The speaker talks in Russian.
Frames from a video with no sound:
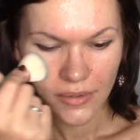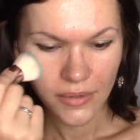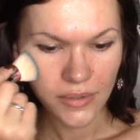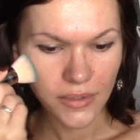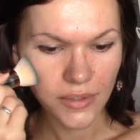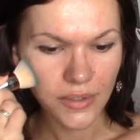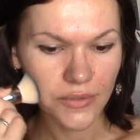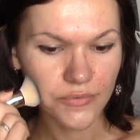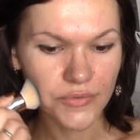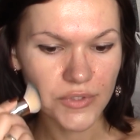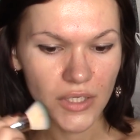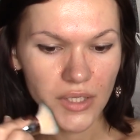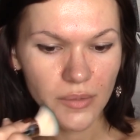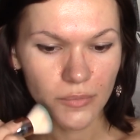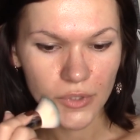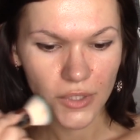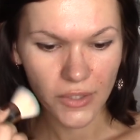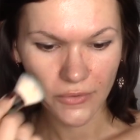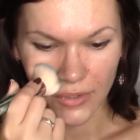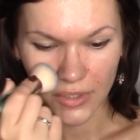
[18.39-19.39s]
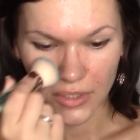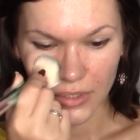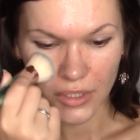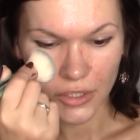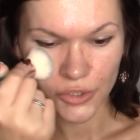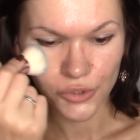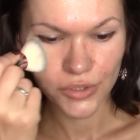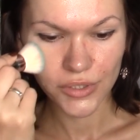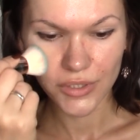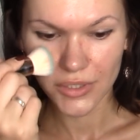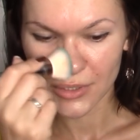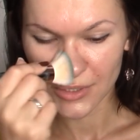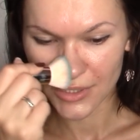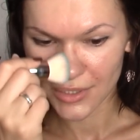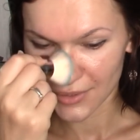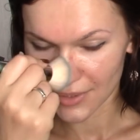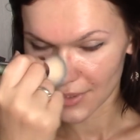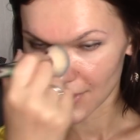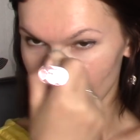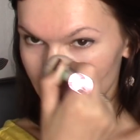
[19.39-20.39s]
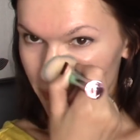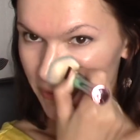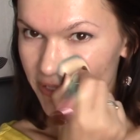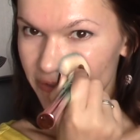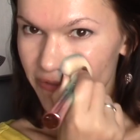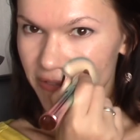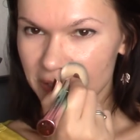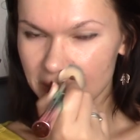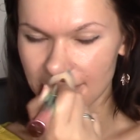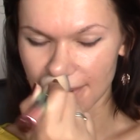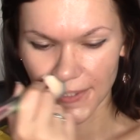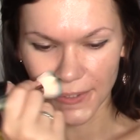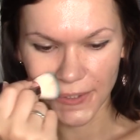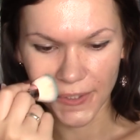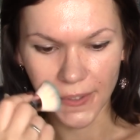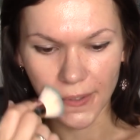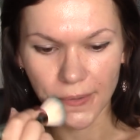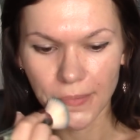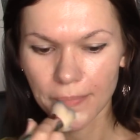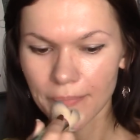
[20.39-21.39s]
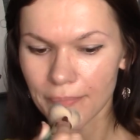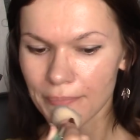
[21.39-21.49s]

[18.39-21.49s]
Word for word: И в целом он довольно хорошо держится на коже в течение дня.